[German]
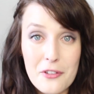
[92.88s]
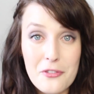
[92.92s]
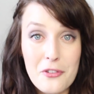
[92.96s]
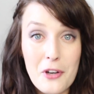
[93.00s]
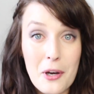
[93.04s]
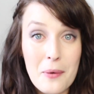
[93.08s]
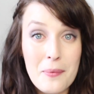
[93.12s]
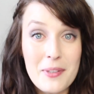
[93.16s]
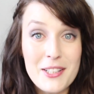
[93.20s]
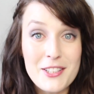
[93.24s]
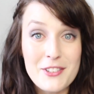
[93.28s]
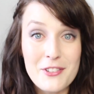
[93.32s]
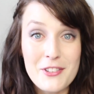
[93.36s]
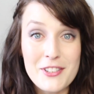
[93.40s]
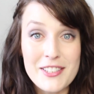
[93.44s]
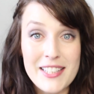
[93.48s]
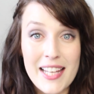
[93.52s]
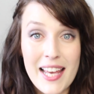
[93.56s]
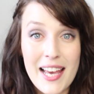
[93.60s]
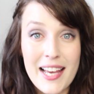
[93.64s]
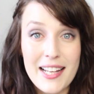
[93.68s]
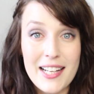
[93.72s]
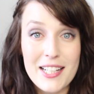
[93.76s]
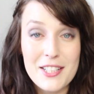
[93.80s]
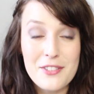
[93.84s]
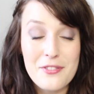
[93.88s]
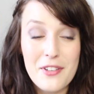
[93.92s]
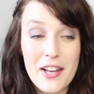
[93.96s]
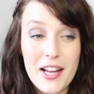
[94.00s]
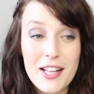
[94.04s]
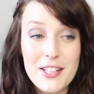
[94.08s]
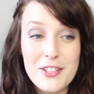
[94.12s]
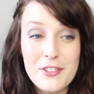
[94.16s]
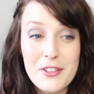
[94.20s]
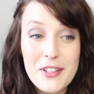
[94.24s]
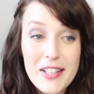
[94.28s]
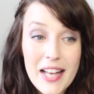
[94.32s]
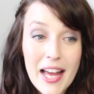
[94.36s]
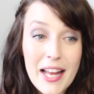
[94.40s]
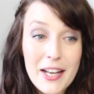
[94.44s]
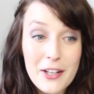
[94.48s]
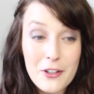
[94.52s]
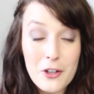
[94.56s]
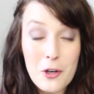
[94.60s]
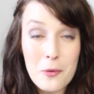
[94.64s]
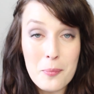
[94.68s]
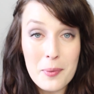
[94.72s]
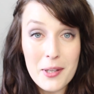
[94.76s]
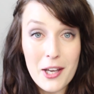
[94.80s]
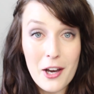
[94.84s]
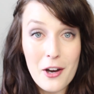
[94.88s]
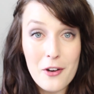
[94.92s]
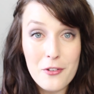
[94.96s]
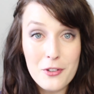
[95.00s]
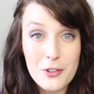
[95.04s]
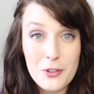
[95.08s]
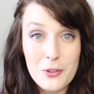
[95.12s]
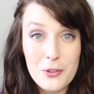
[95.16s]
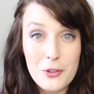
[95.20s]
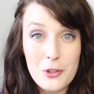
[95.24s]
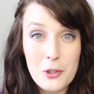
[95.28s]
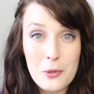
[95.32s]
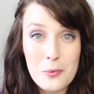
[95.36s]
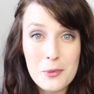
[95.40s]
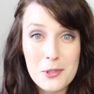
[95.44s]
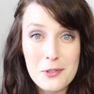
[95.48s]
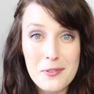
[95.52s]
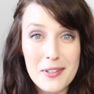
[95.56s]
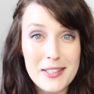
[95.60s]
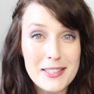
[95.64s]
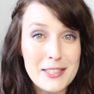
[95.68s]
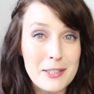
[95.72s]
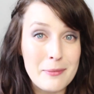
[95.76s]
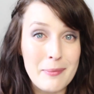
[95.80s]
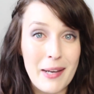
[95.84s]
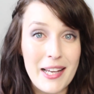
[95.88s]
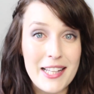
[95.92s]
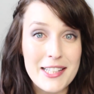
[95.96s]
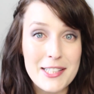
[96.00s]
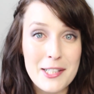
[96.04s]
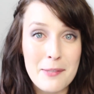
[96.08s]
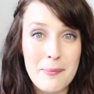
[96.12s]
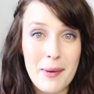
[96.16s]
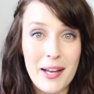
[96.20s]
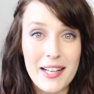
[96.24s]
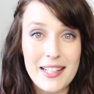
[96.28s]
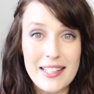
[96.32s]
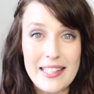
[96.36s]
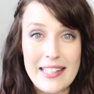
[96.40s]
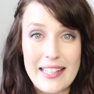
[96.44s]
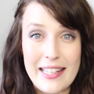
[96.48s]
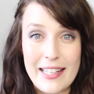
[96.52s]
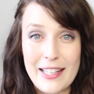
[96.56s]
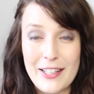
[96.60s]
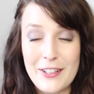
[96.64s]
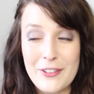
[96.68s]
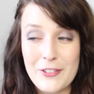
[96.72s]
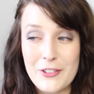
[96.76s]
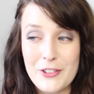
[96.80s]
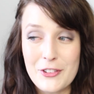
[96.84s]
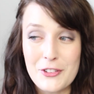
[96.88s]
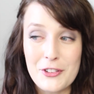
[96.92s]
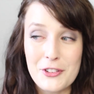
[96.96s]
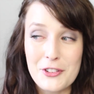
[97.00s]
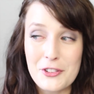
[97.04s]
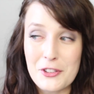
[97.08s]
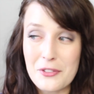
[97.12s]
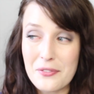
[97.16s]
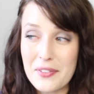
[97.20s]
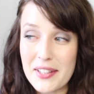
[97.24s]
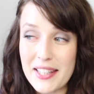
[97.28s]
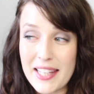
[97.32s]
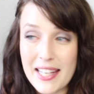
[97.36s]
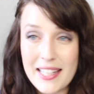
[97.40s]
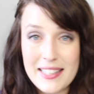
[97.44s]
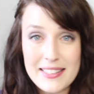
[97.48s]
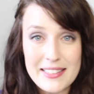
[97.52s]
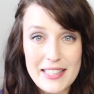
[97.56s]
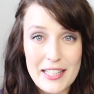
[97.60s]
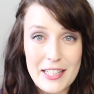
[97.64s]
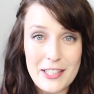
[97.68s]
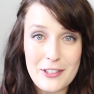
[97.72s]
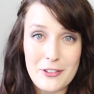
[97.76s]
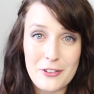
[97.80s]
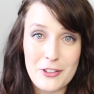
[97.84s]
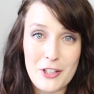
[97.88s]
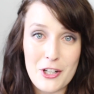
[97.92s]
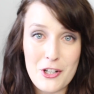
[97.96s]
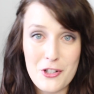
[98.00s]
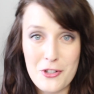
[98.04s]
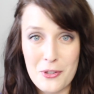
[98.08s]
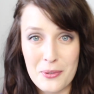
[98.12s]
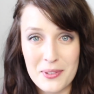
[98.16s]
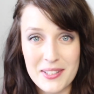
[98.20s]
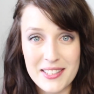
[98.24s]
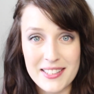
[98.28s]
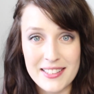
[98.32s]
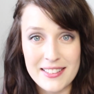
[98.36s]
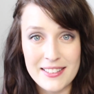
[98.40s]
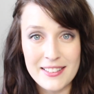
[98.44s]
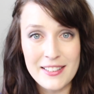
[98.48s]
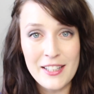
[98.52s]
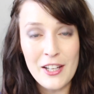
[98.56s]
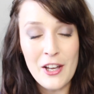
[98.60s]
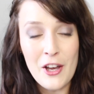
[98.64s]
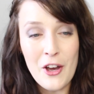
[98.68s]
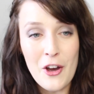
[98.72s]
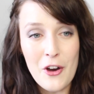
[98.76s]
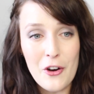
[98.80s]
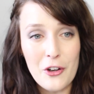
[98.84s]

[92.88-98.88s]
Ich freue mich so sehr, dass wir als so kleine Gruppe hier auf YouTube sowas gemeinsam angehen und uns irgendwie gegenseitig unterstützen.